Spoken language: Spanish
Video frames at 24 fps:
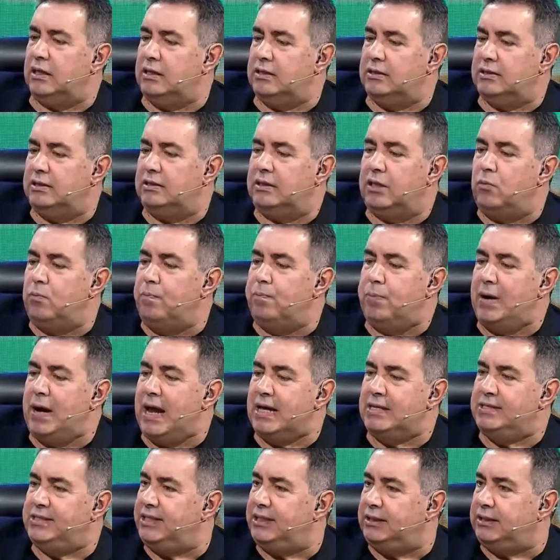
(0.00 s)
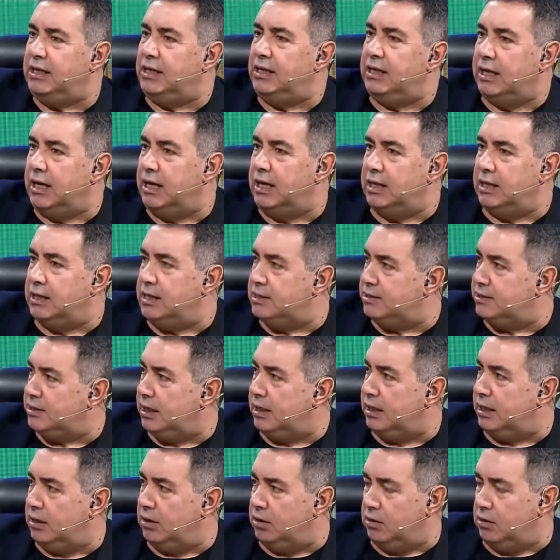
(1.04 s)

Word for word: la necesita un plan si tiene ganas de hacerlo.